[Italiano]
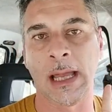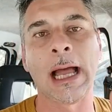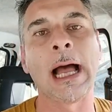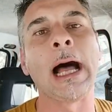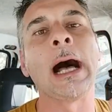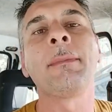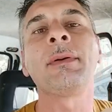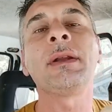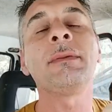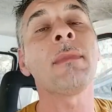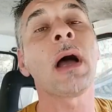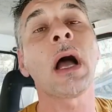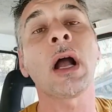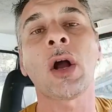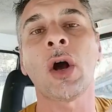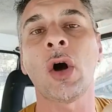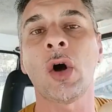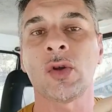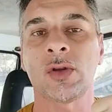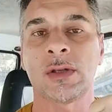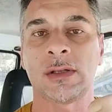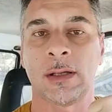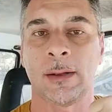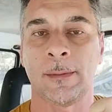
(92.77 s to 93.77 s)
La ah, prima
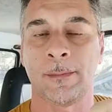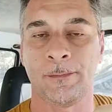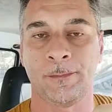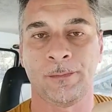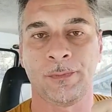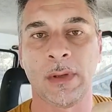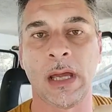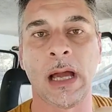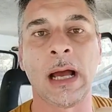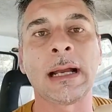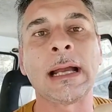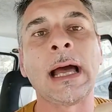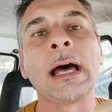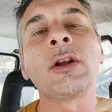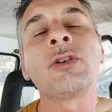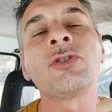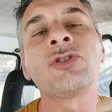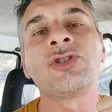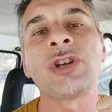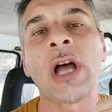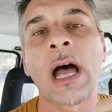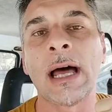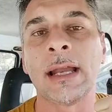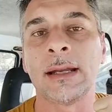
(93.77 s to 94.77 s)
cosa, caro
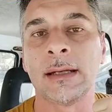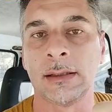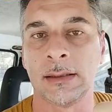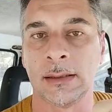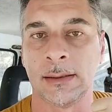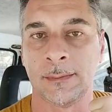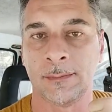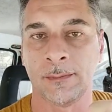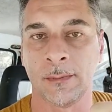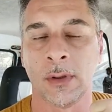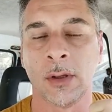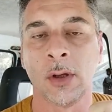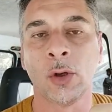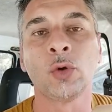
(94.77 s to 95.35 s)
Gianni,